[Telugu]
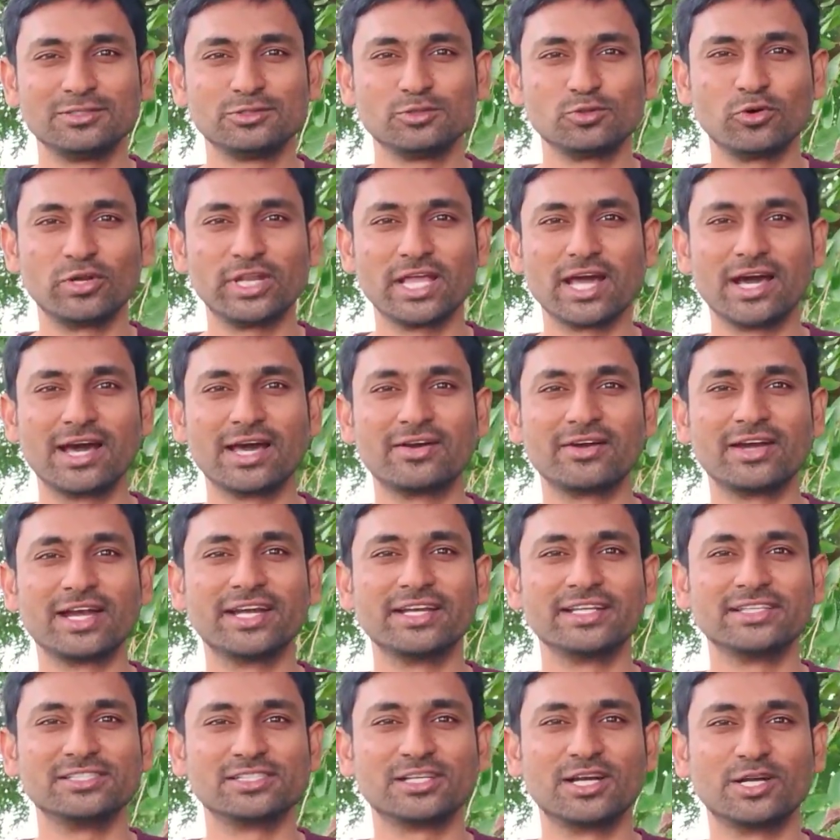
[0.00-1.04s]
సూర్య గారు
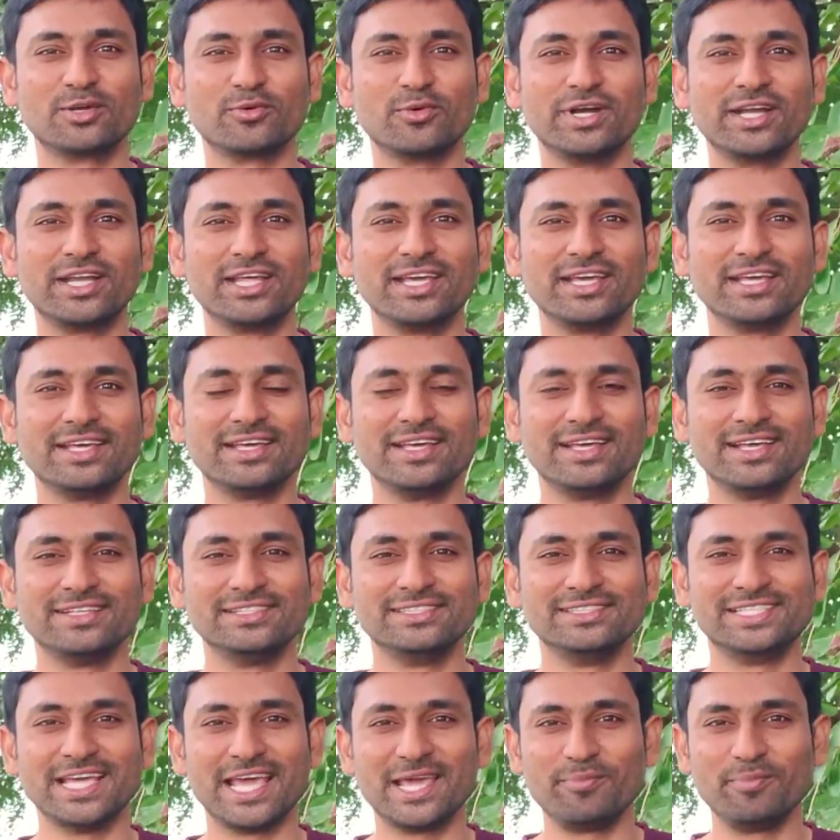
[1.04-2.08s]
నటించినటువంటి
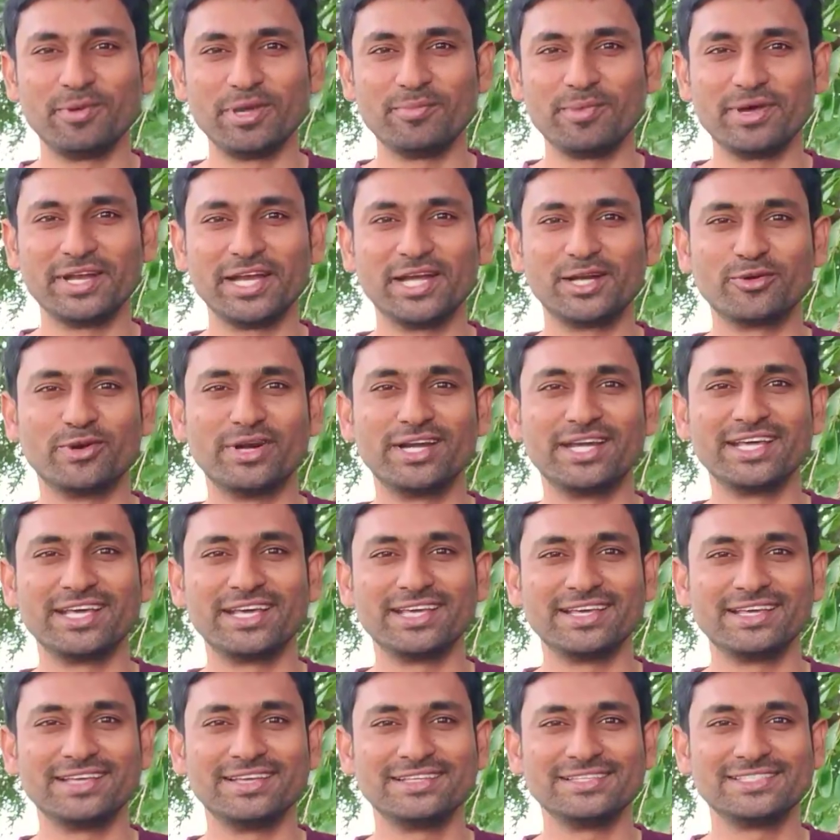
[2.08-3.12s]
జై భీమ్ అనేటువంటి
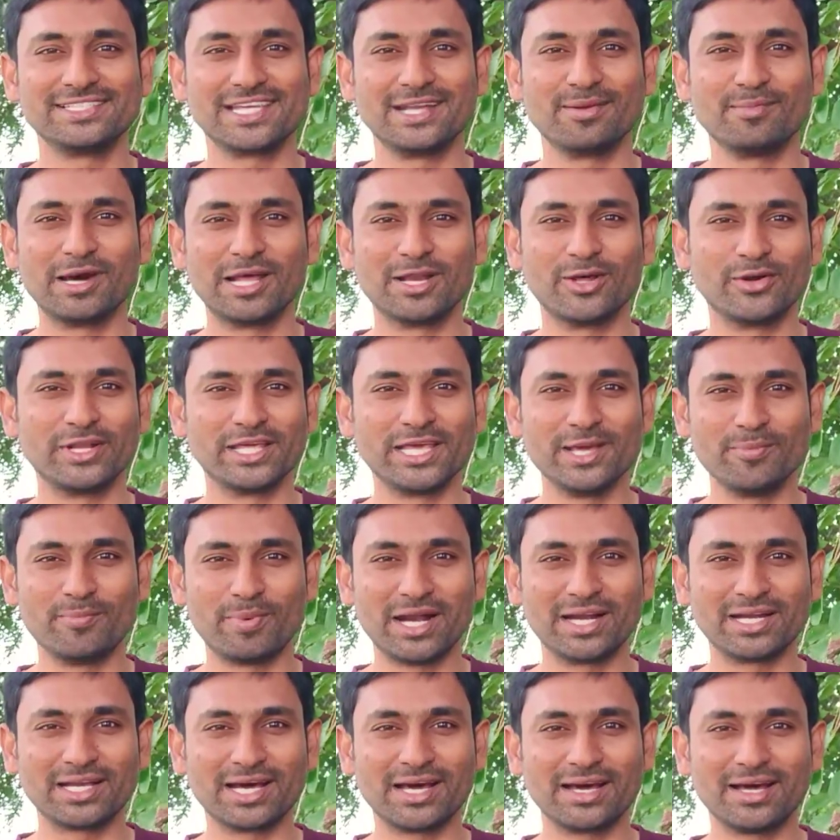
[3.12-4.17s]
సినిమాలోని ఈ
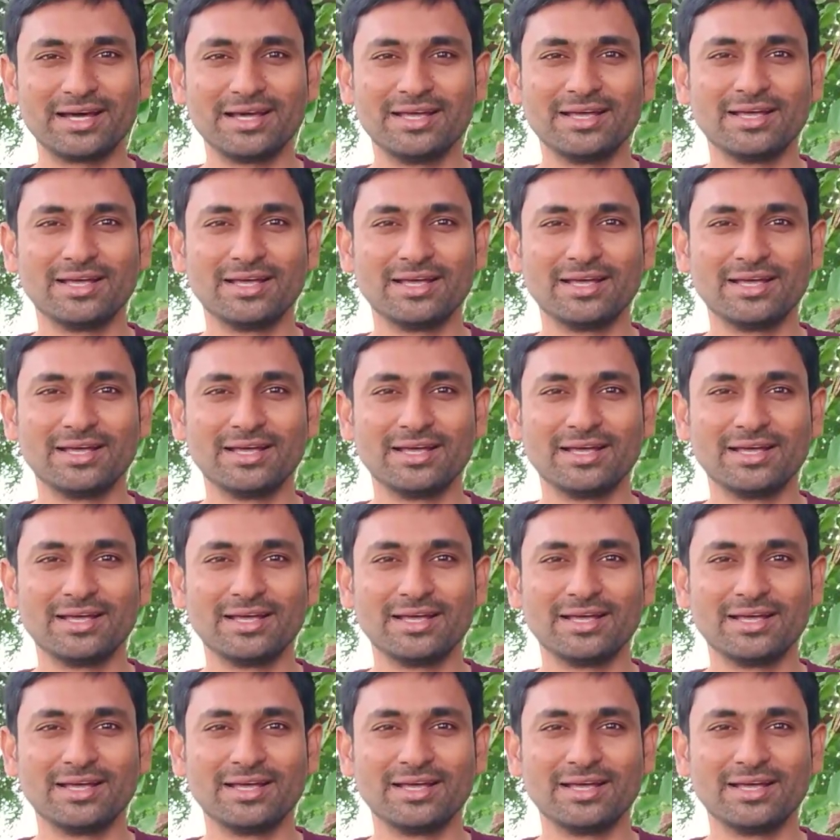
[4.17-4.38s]
పాట